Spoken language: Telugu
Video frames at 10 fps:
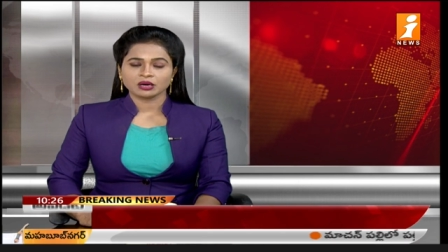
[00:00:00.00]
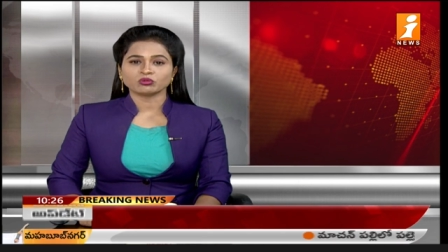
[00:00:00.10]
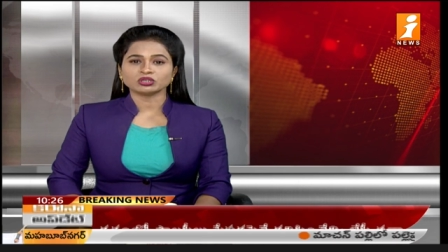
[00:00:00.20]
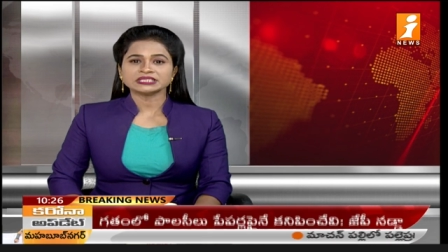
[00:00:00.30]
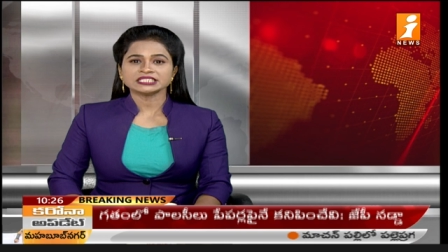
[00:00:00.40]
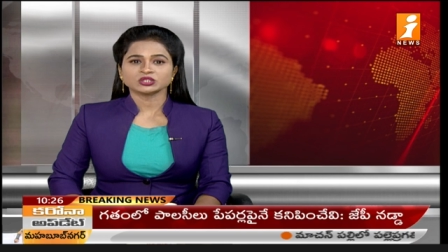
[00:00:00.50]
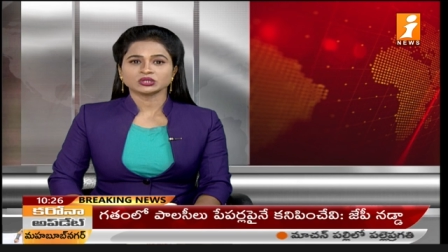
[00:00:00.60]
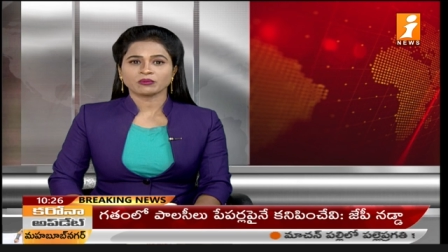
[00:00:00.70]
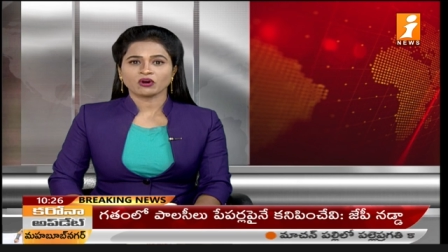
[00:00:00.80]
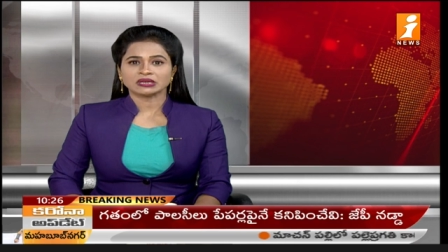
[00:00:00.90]
మోదీ
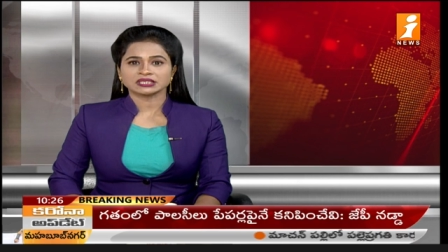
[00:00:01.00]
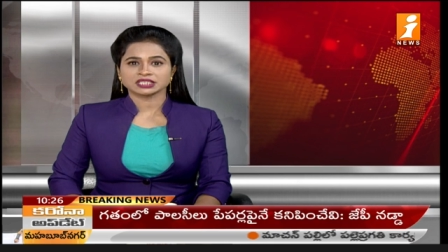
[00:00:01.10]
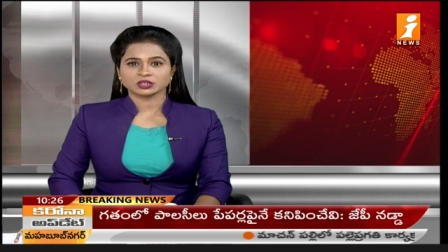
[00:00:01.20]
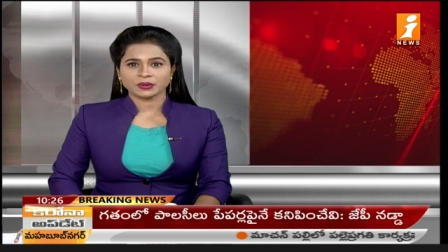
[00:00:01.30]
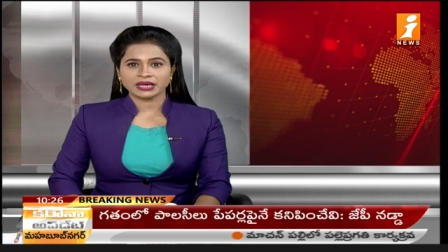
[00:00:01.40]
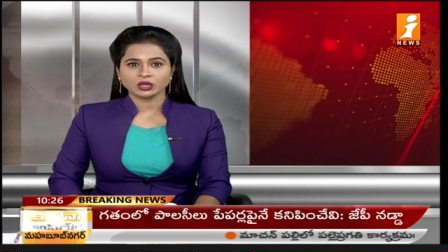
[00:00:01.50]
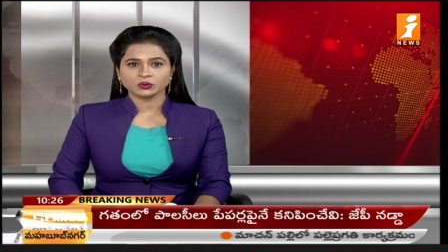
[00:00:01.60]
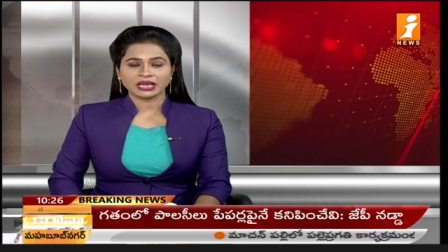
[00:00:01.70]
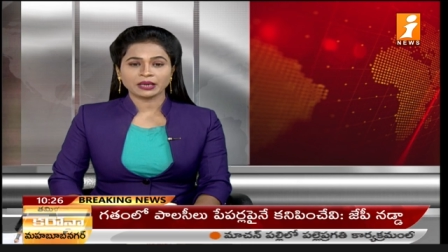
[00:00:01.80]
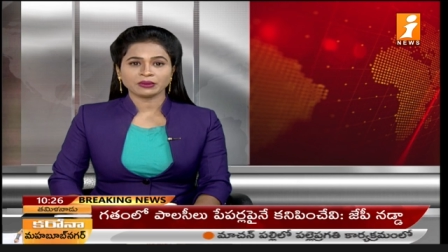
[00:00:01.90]
ఇస్తున్న మౌలిక సదుపాయాలు
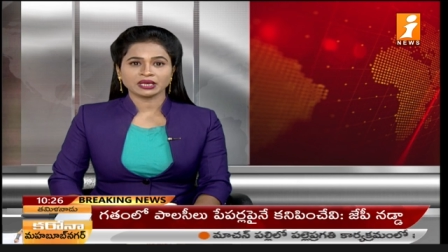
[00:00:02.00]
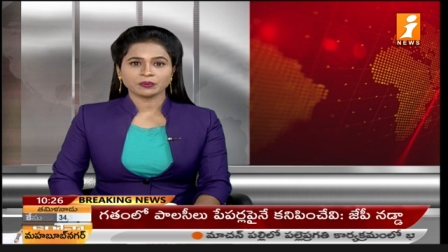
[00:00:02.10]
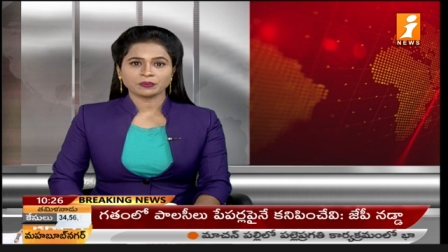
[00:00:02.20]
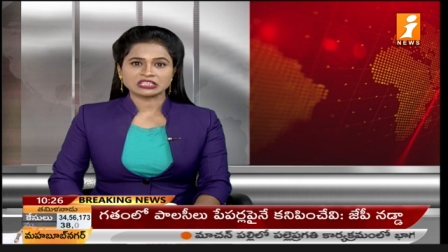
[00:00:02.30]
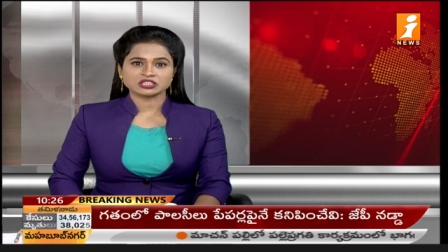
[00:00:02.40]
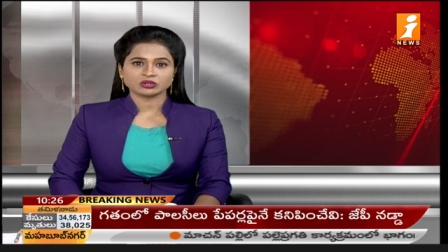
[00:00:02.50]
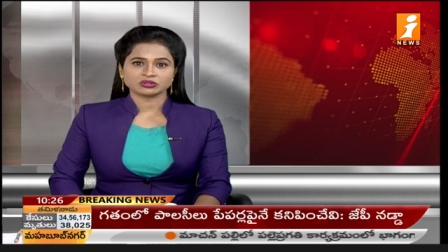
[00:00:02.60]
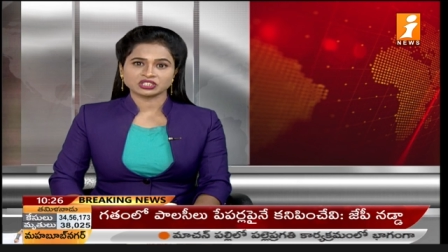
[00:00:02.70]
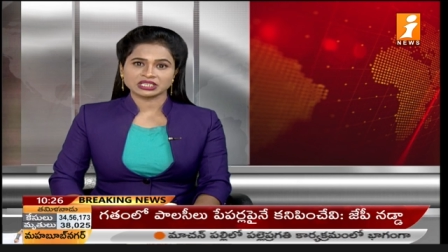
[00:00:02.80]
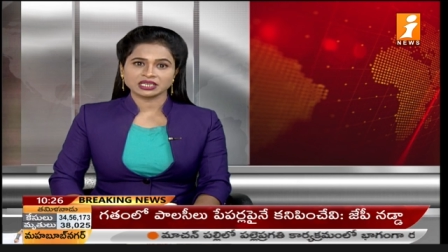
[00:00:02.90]
ఏపీకి ప్రజలకు
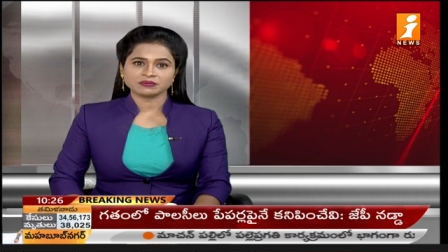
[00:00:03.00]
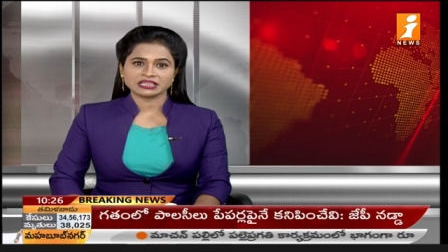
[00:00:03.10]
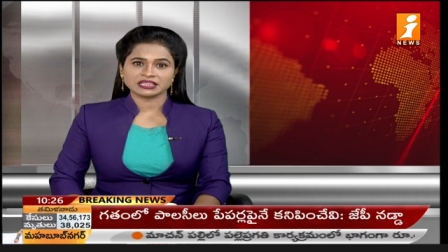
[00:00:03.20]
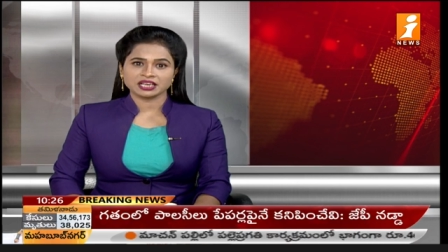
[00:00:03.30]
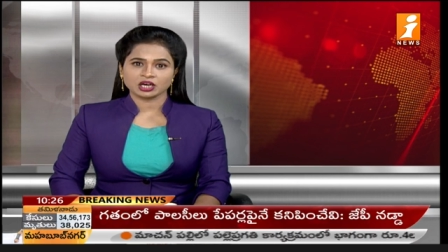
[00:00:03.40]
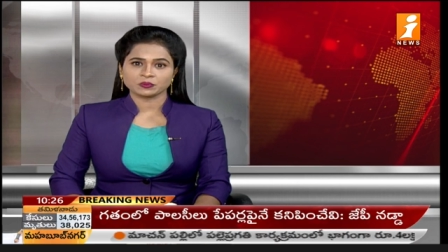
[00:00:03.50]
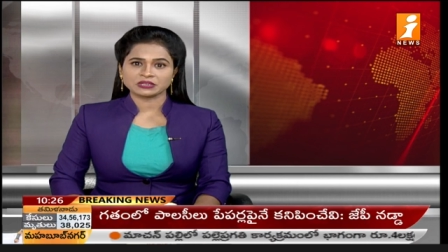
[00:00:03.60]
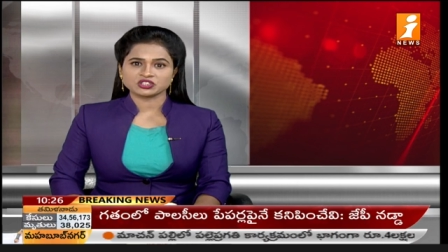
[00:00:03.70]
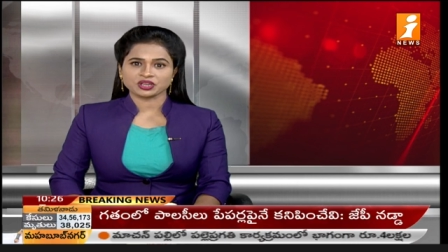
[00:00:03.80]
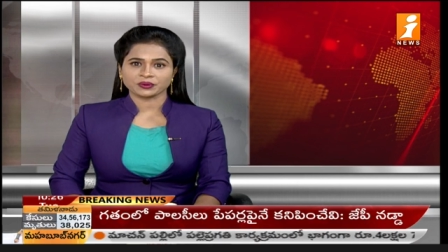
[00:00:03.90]
చేరడం లేదని
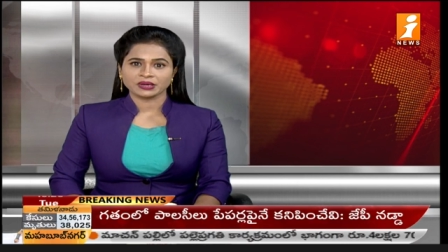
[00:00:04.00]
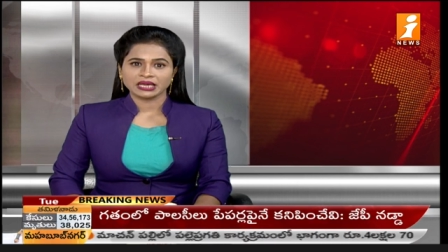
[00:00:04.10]
ఆరోపించారు